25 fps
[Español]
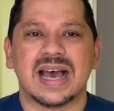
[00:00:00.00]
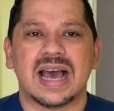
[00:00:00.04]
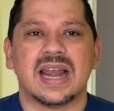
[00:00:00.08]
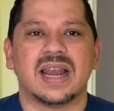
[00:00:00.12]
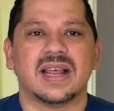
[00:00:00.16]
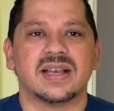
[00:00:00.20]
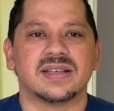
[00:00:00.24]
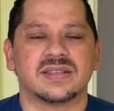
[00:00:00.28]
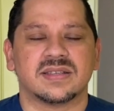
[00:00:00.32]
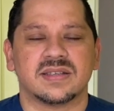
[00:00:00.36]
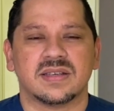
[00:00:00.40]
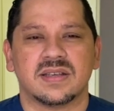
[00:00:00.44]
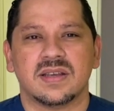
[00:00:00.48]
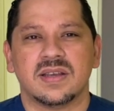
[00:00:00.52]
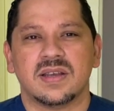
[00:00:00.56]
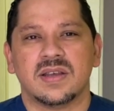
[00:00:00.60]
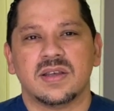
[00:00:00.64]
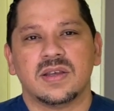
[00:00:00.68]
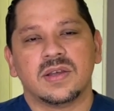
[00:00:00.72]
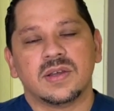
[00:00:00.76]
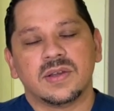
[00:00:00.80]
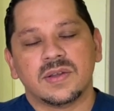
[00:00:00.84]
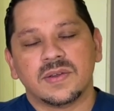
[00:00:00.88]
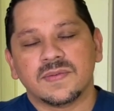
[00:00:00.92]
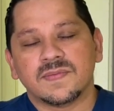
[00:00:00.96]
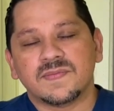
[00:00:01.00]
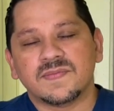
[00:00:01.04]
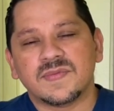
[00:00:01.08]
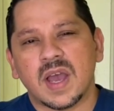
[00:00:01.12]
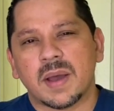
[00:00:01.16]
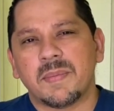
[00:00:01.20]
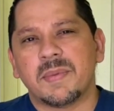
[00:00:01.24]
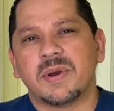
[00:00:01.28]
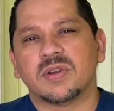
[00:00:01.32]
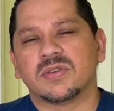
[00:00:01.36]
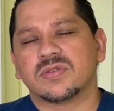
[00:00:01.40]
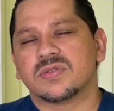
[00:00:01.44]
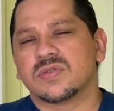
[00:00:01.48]
Dallas,
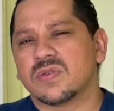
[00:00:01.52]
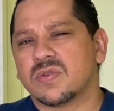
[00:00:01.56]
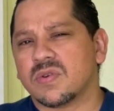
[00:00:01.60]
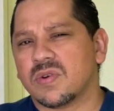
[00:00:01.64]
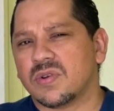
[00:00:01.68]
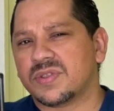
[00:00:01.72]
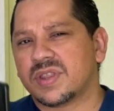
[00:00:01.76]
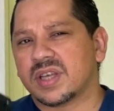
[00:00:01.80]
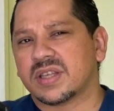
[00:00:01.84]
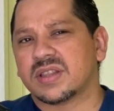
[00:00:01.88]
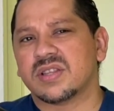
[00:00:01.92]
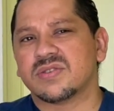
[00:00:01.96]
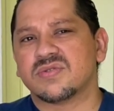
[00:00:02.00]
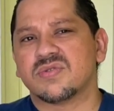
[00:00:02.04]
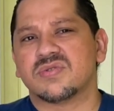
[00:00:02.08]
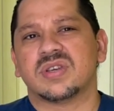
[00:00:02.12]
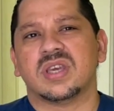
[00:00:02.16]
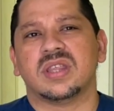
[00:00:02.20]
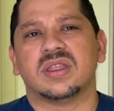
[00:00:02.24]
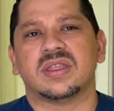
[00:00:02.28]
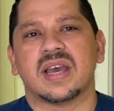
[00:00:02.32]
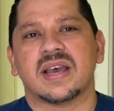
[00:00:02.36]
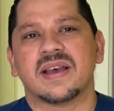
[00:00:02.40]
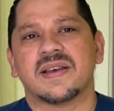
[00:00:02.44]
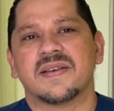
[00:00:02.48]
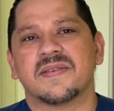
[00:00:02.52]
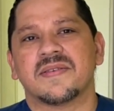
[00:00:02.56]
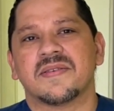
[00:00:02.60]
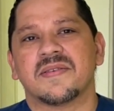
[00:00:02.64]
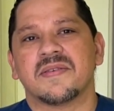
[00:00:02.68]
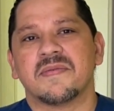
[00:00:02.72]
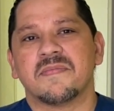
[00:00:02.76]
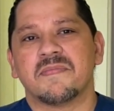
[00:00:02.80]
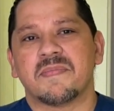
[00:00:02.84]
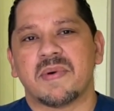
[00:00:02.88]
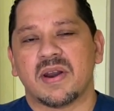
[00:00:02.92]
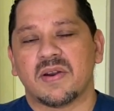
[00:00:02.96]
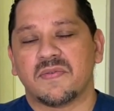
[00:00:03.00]
llámenos, contacte su cita
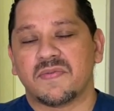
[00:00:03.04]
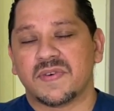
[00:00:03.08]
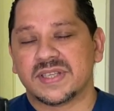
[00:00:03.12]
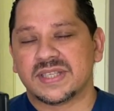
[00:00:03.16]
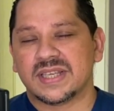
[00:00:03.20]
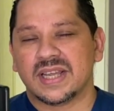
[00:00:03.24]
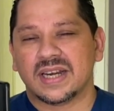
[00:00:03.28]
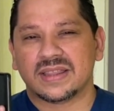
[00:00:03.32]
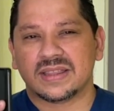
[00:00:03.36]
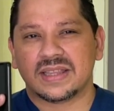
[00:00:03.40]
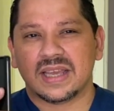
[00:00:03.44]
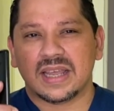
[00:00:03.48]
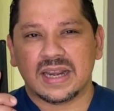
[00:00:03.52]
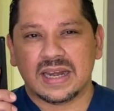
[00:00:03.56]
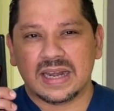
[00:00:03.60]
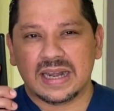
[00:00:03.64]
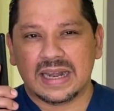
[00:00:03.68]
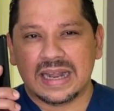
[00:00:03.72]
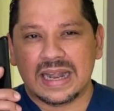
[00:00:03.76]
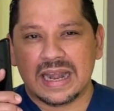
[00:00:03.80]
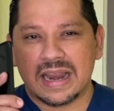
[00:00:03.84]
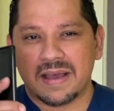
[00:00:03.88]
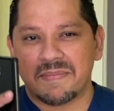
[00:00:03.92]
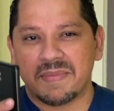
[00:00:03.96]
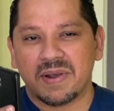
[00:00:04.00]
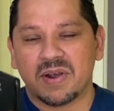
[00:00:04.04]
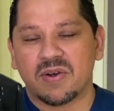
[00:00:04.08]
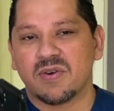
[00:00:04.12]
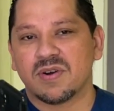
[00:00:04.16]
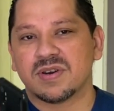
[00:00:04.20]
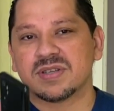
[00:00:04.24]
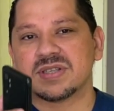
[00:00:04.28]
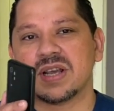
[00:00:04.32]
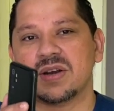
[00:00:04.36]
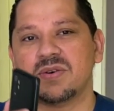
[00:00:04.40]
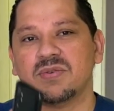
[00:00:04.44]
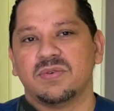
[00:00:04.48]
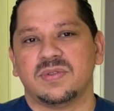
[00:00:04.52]
para ofrecerte la
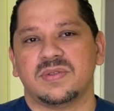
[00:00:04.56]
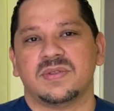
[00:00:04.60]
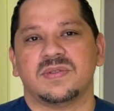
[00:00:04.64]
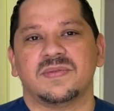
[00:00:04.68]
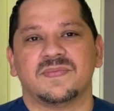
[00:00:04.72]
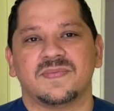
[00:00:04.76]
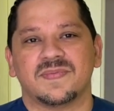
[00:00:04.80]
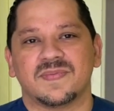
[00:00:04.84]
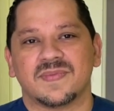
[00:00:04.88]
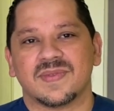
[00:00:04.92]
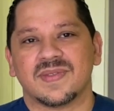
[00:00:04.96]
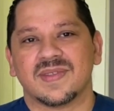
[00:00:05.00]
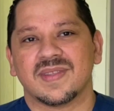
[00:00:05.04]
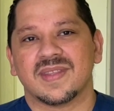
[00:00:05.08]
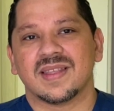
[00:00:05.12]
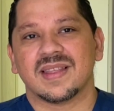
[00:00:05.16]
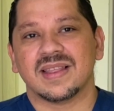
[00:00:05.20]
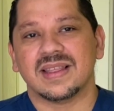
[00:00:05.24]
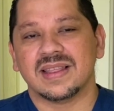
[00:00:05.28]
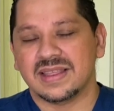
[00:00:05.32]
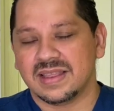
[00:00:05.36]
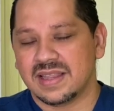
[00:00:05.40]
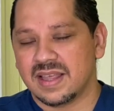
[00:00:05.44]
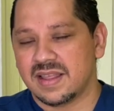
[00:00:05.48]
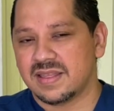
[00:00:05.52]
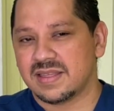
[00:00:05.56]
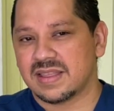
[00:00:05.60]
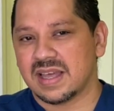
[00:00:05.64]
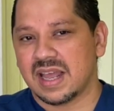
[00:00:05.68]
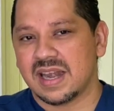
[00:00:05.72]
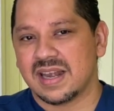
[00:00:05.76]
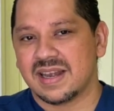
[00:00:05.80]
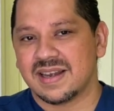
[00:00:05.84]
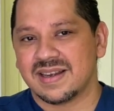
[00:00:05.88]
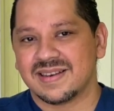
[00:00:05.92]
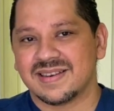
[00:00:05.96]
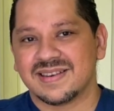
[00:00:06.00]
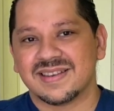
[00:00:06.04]
mejor salud
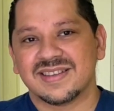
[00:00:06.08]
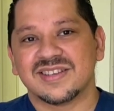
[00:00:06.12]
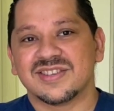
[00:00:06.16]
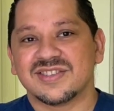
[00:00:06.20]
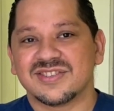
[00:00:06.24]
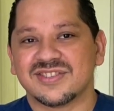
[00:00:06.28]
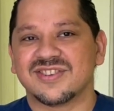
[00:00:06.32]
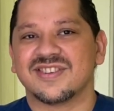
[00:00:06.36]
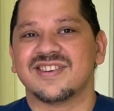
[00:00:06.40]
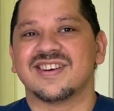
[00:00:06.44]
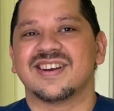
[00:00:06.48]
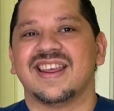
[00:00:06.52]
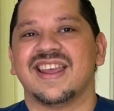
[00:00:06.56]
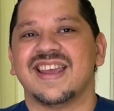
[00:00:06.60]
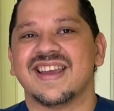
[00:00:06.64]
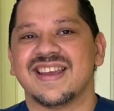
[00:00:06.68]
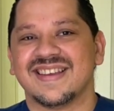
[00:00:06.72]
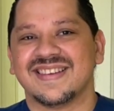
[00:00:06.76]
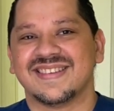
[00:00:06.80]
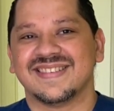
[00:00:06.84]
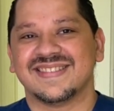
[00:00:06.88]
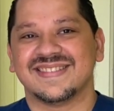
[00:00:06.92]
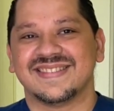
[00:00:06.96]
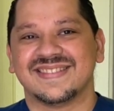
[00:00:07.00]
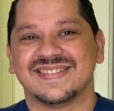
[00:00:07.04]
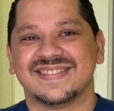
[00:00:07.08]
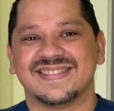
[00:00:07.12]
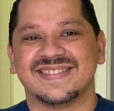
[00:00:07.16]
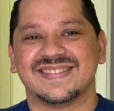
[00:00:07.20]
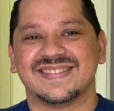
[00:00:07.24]
dental. Sonríe.